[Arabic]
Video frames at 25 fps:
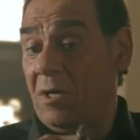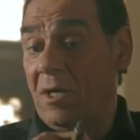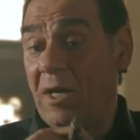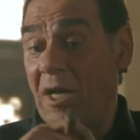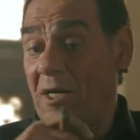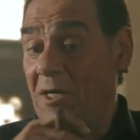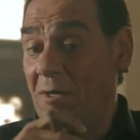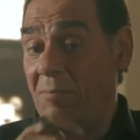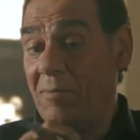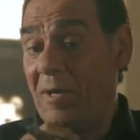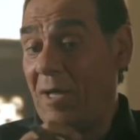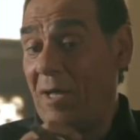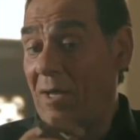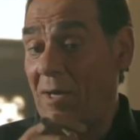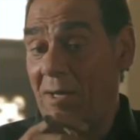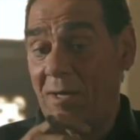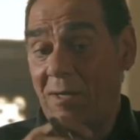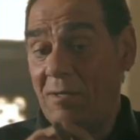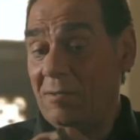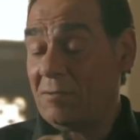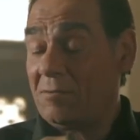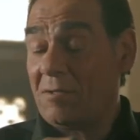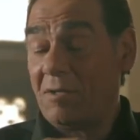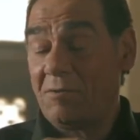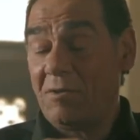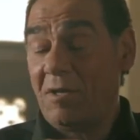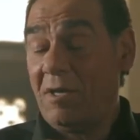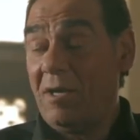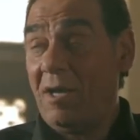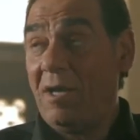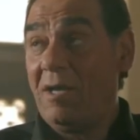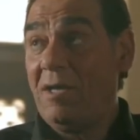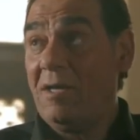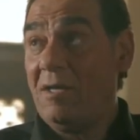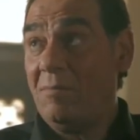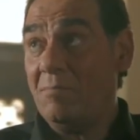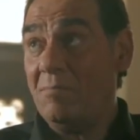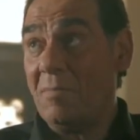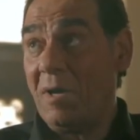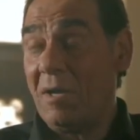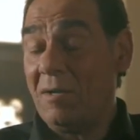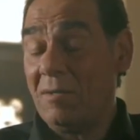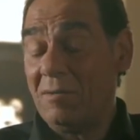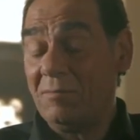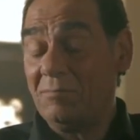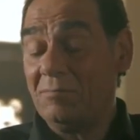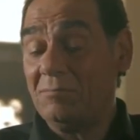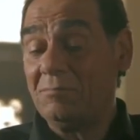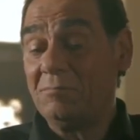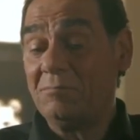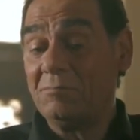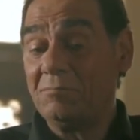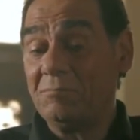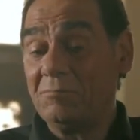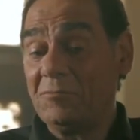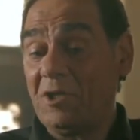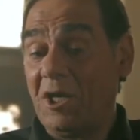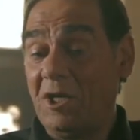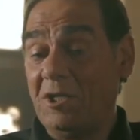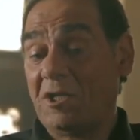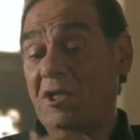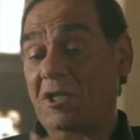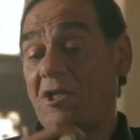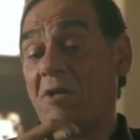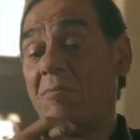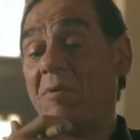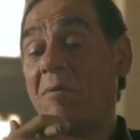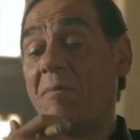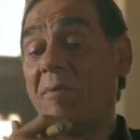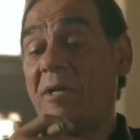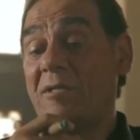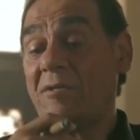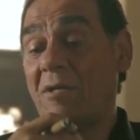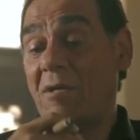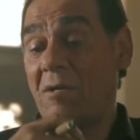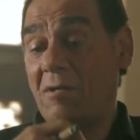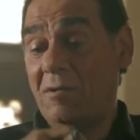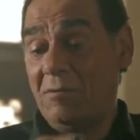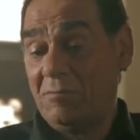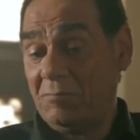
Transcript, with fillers: كان يبقى للتضحية قيمة كانت هتبقى بطل